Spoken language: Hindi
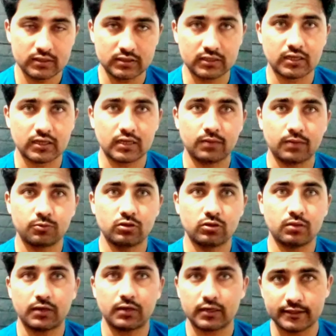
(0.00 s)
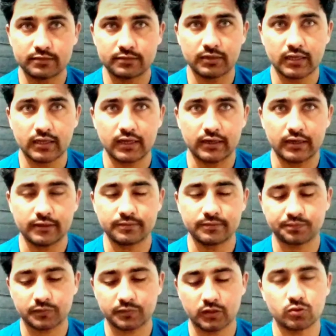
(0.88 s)
जिनका नाम उन्होंने मेरा लिस्ट में डाला है ना
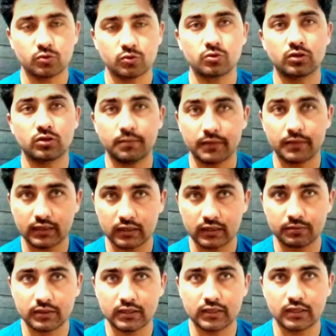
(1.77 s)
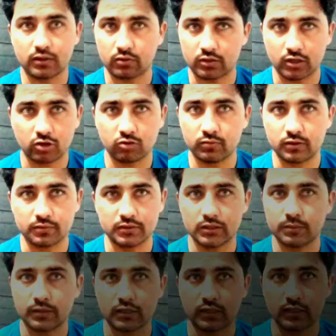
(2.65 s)
तो उनका मेडिकल भी किया और डॉक्यूमेंट भी
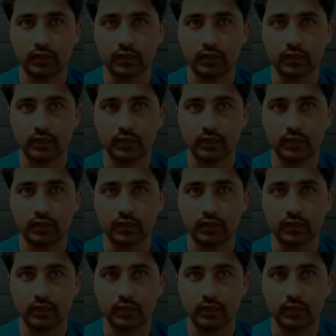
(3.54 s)
जमा